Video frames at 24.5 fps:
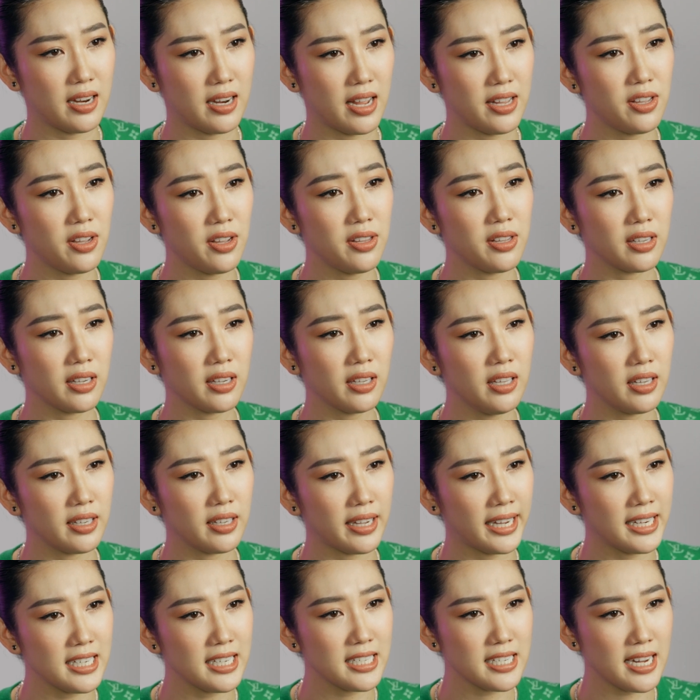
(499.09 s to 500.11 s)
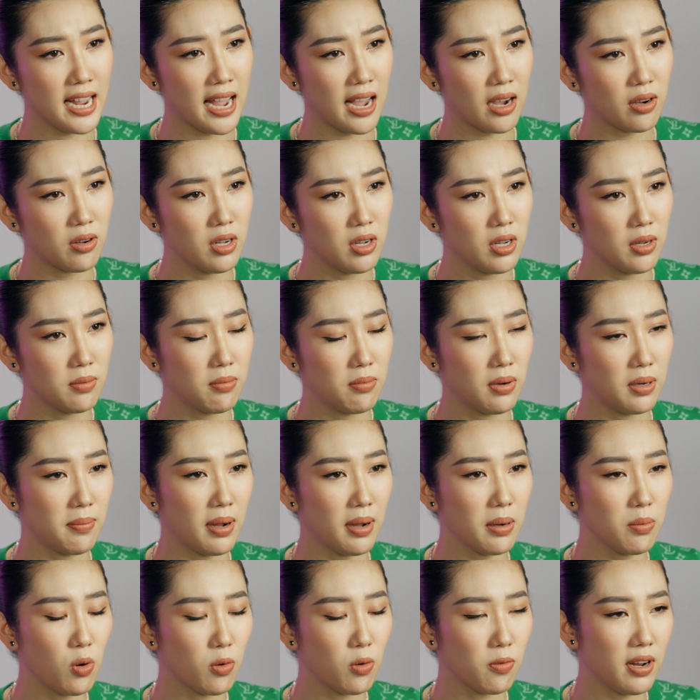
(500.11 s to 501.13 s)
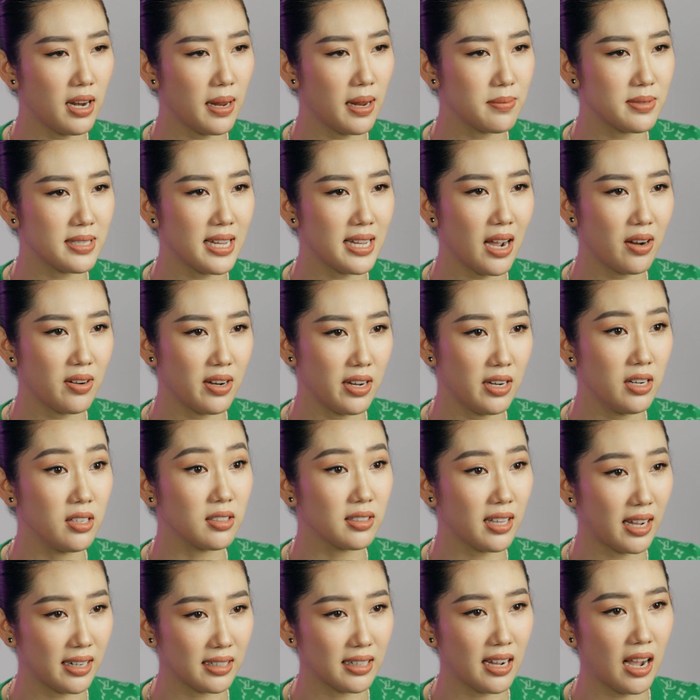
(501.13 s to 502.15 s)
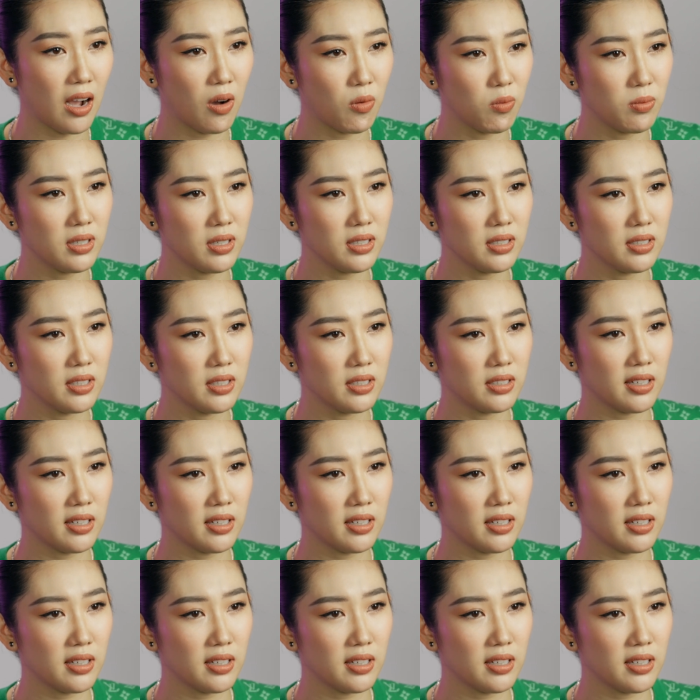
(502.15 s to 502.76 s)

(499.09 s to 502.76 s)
để cho những cái dự án sau mình bắt buộc phải làm sao để được thành công á